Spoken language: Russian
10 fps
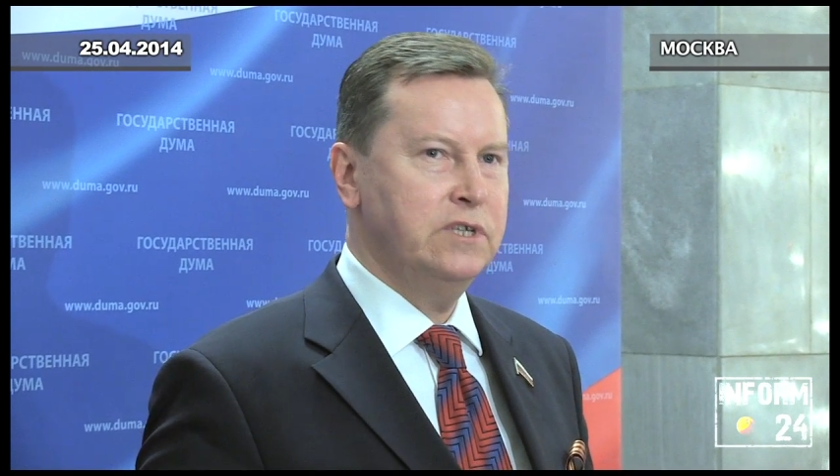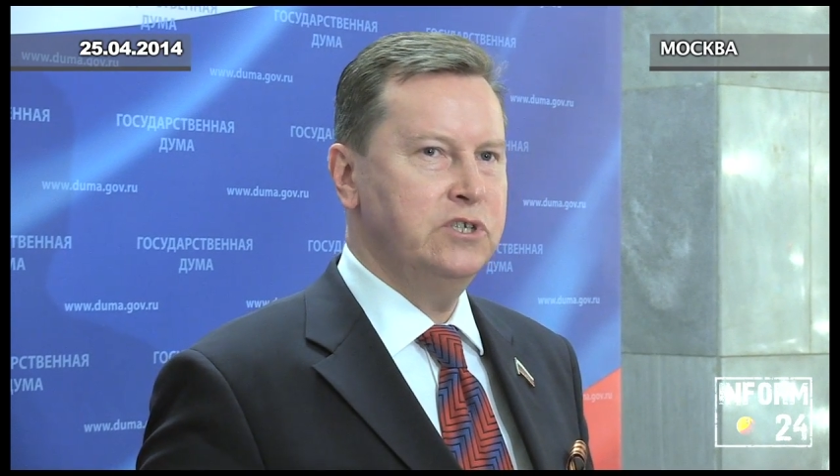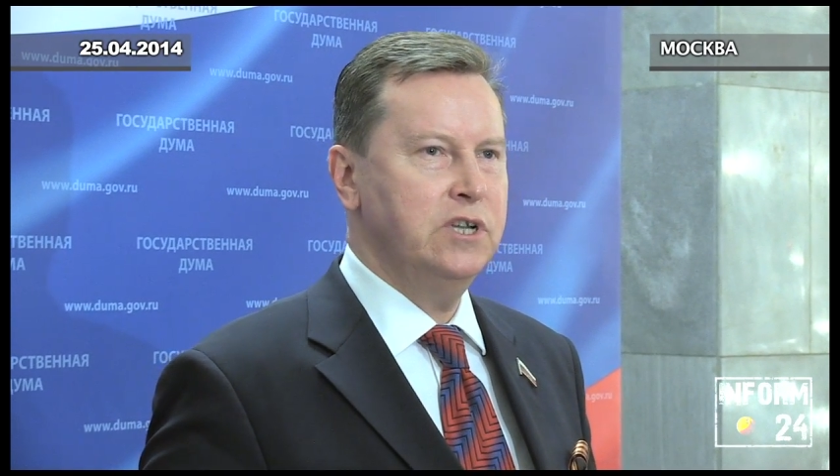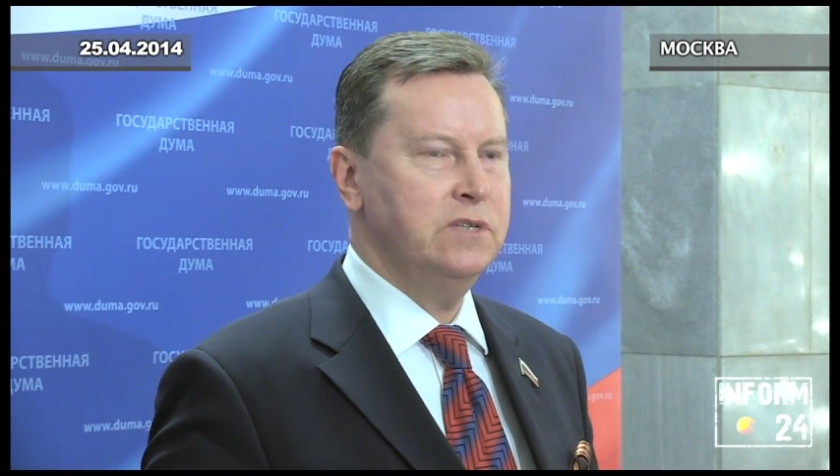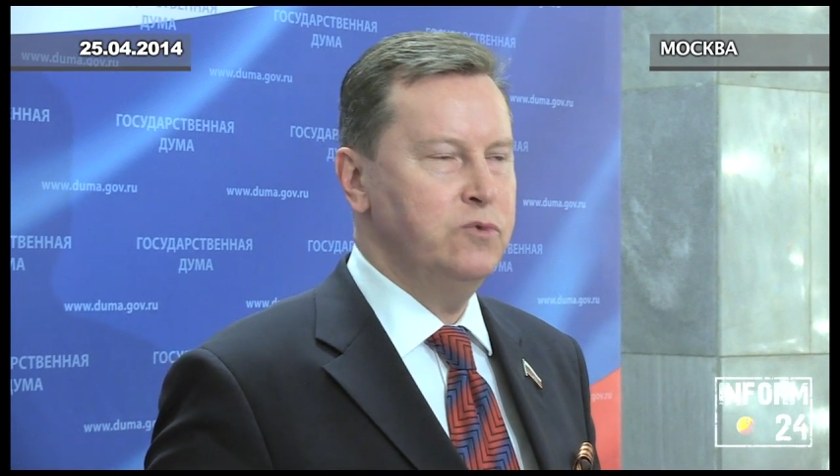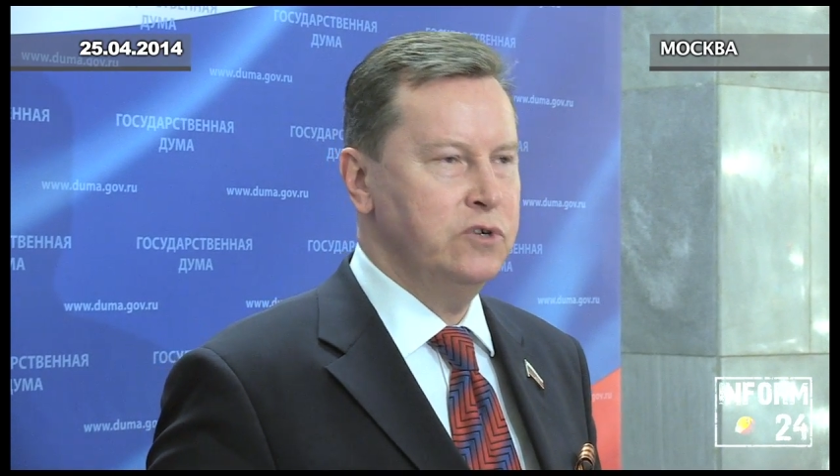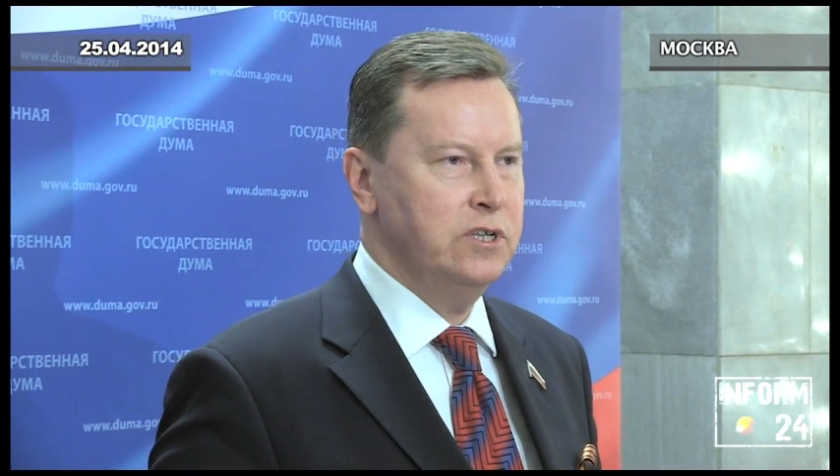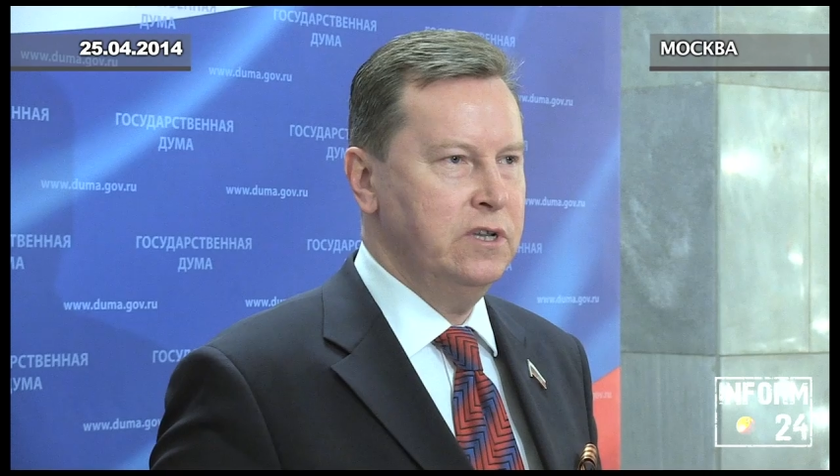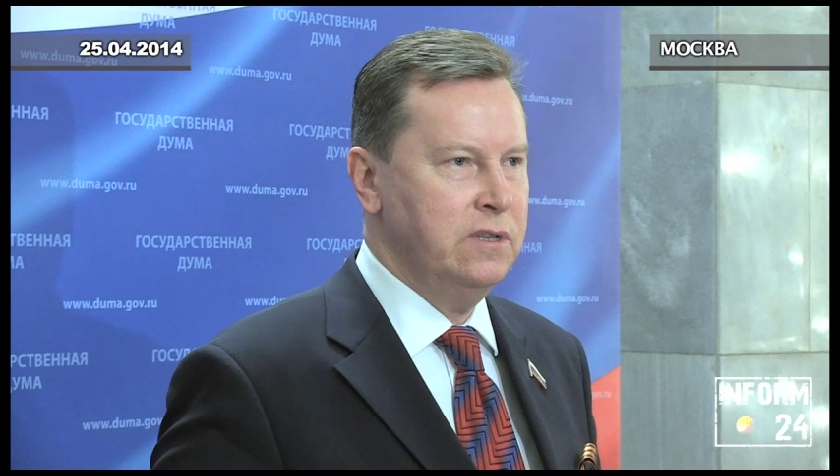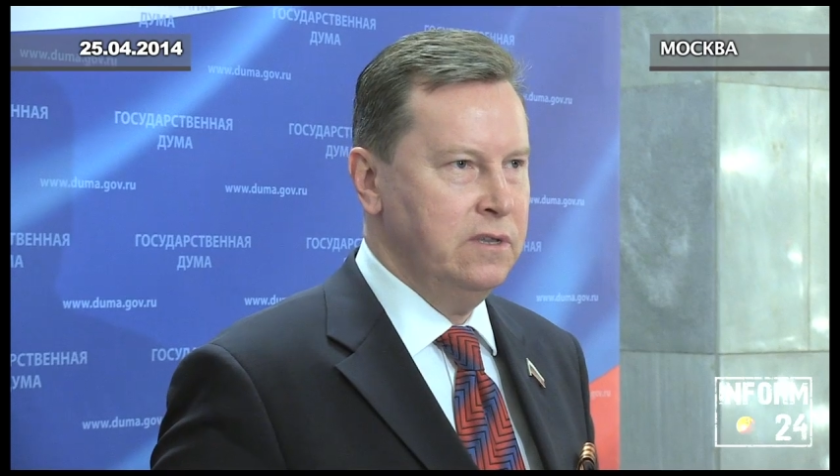сейчас
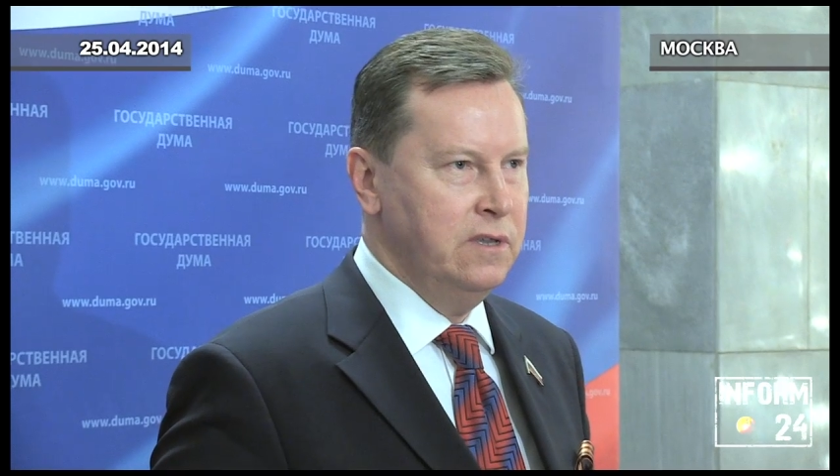можно